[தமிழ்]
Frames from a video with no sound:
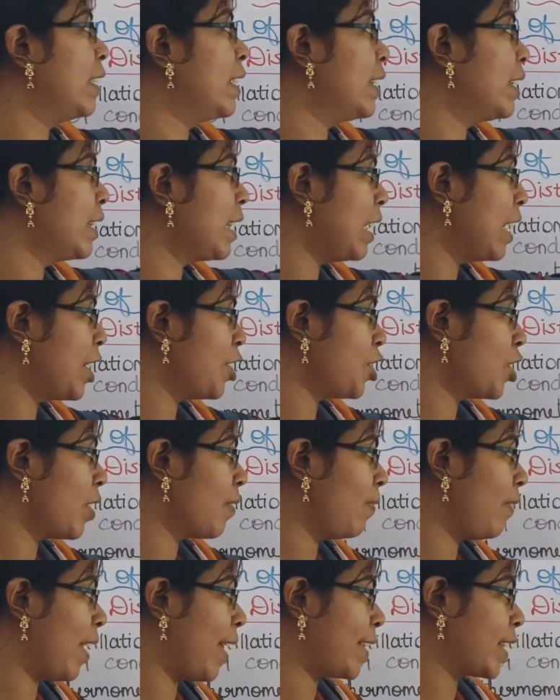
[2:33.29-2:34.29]

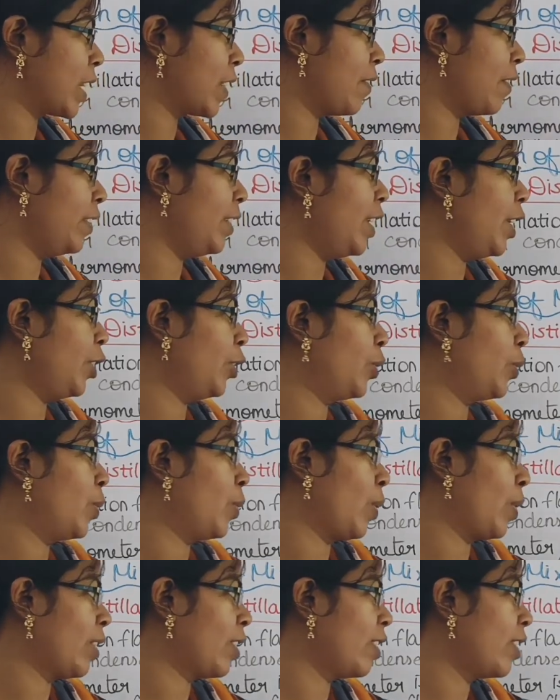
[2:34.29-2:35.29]
டிஸ்டிலேஷன் ஃப்ளாஸ்க் வந்து
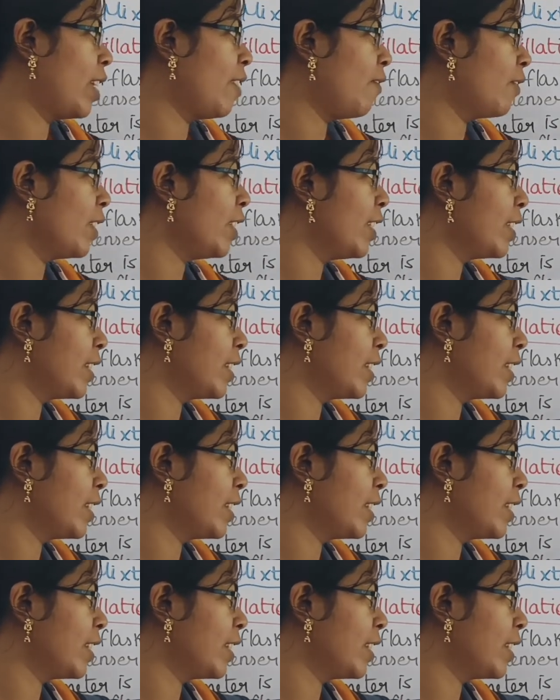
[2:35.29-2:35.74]
எடுத்துக்கிறோம் இதுதான் வந்து